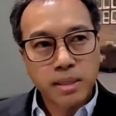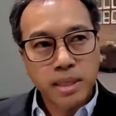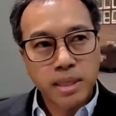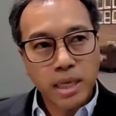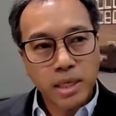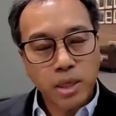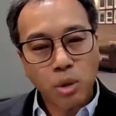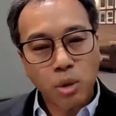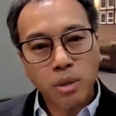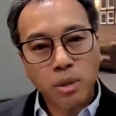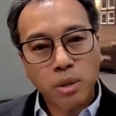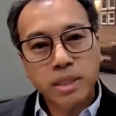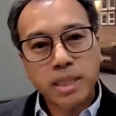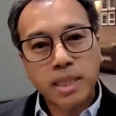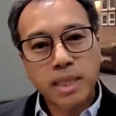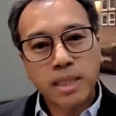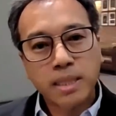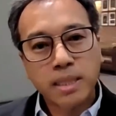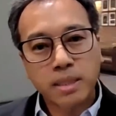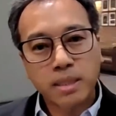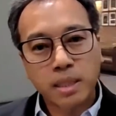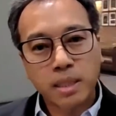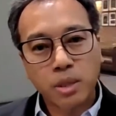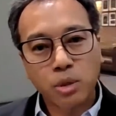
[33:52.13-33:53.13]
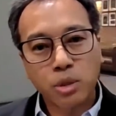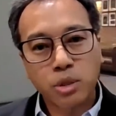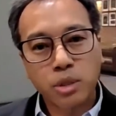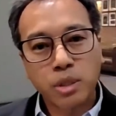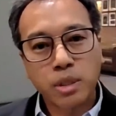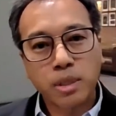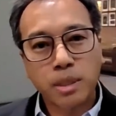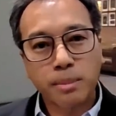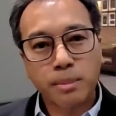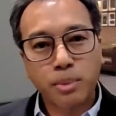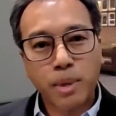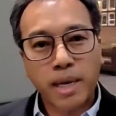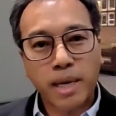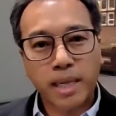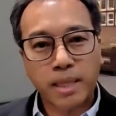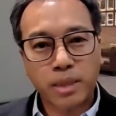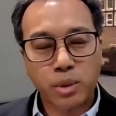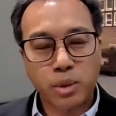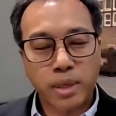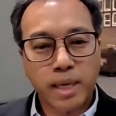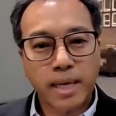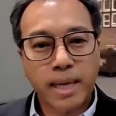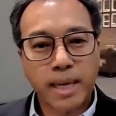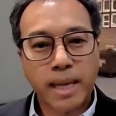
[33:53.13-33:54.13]
เทคโนโลยีหรือ solution หรือ product
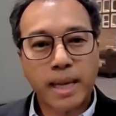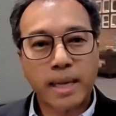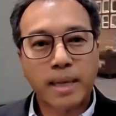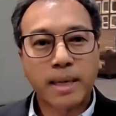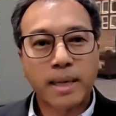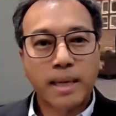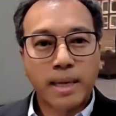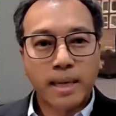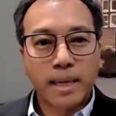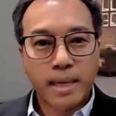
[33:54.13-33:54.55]
ตัวนั้นเนี่ย